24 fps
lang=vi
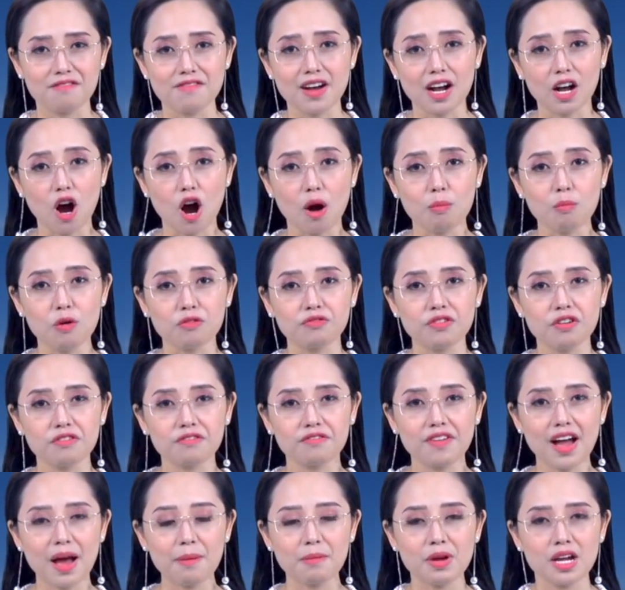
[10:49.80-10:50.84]
Và có một phương
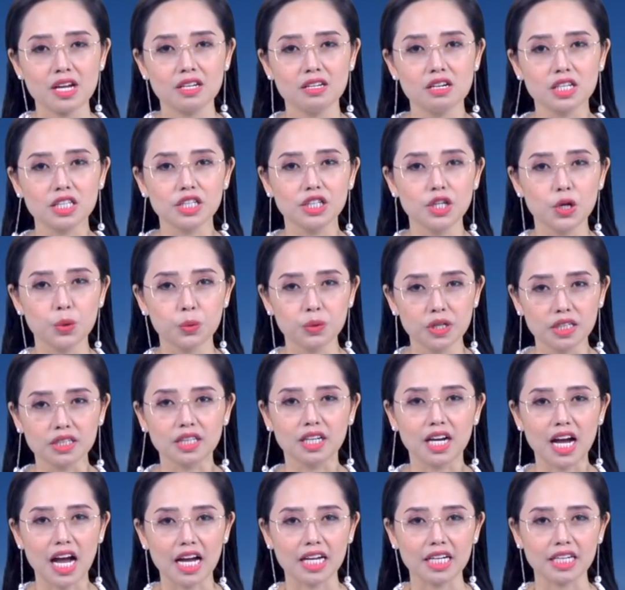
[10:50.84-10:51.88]
pháp được nhiều người
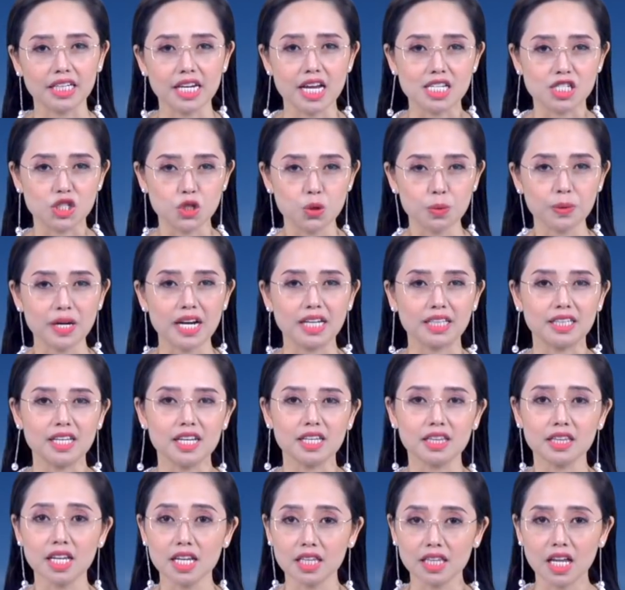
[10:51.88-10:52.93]
thực hành để giúp cải
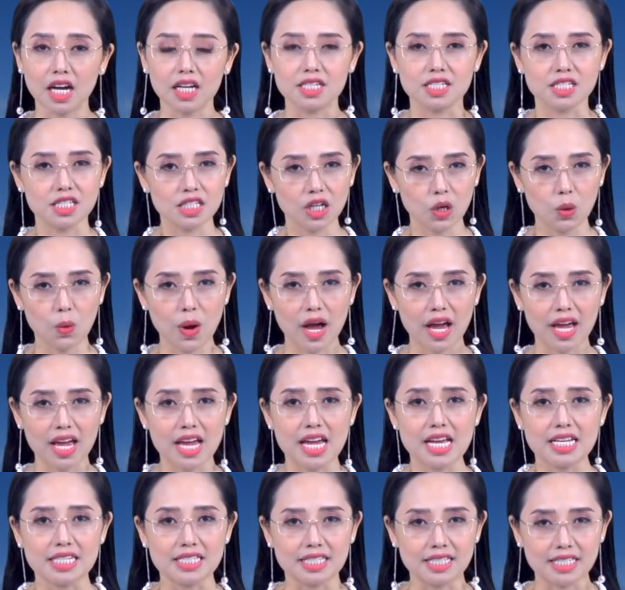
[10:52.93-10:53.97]
thiện tinh thần, sức khỏe,
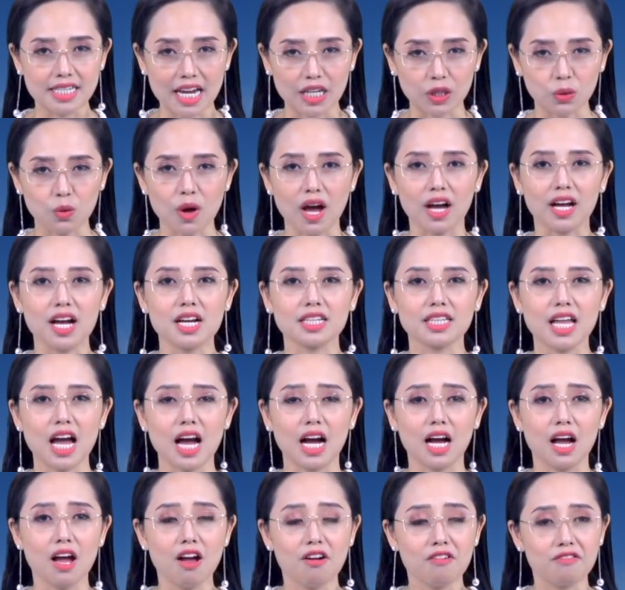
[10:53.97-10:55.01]
giải tỏa căng
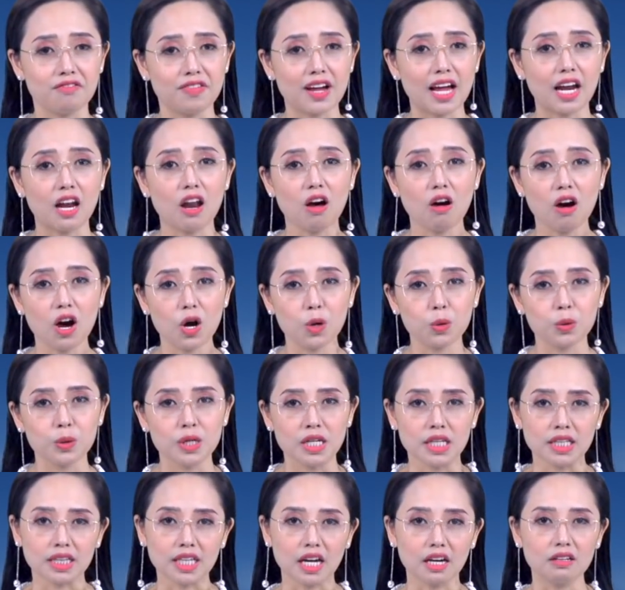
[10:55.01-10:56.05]
thẳng và lo âu,
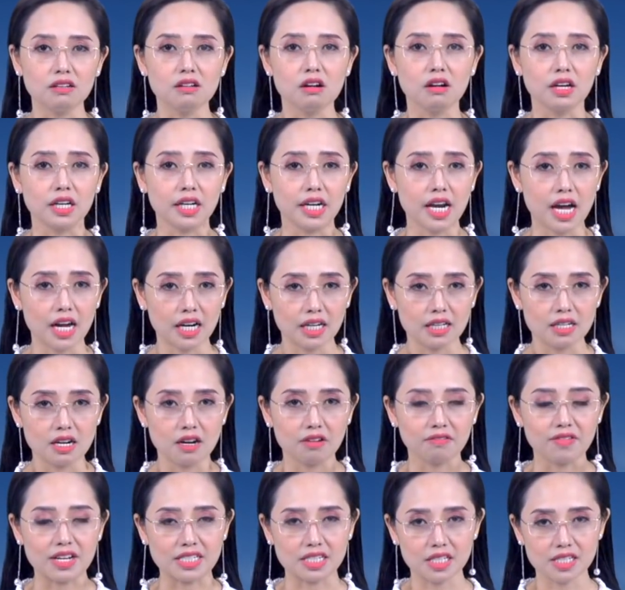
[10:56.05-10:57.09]
tăng cường năng
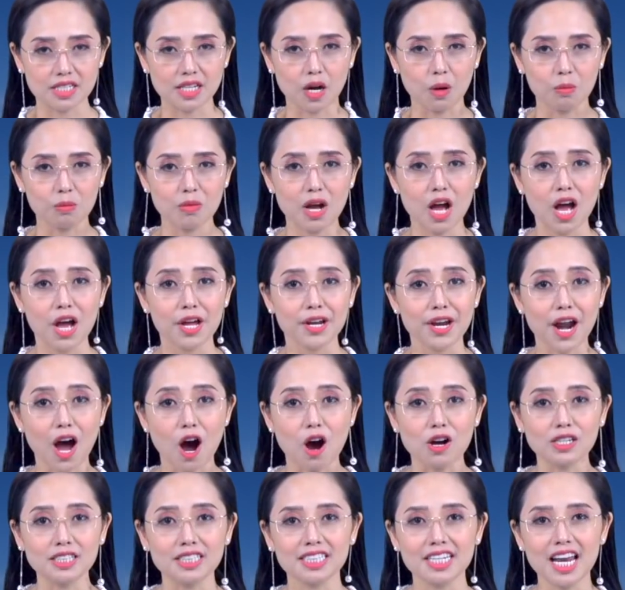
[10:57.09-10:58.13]
lượng và sức sống,
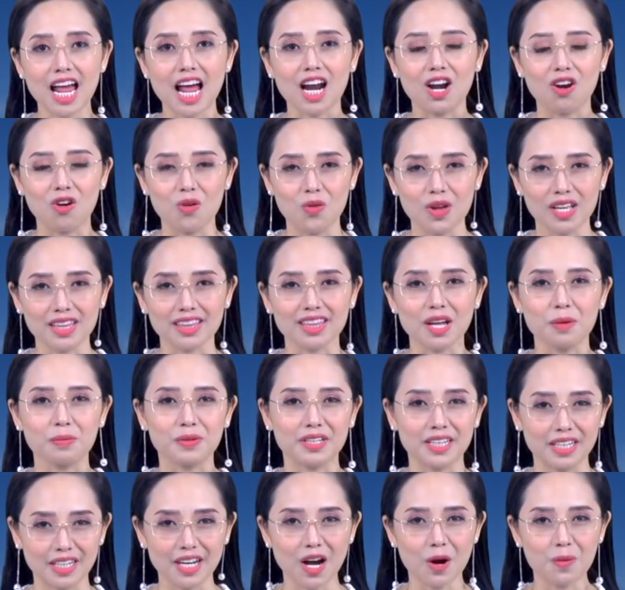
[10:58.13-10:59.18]
đó chính là luyện tập
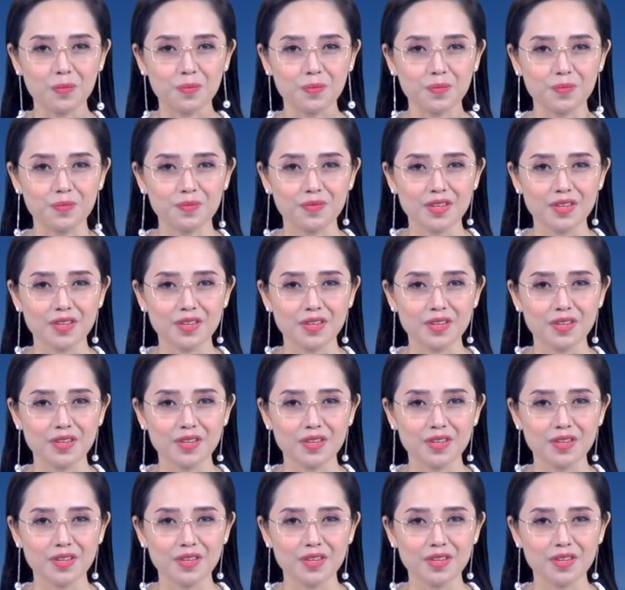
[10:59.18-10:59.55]
khí công.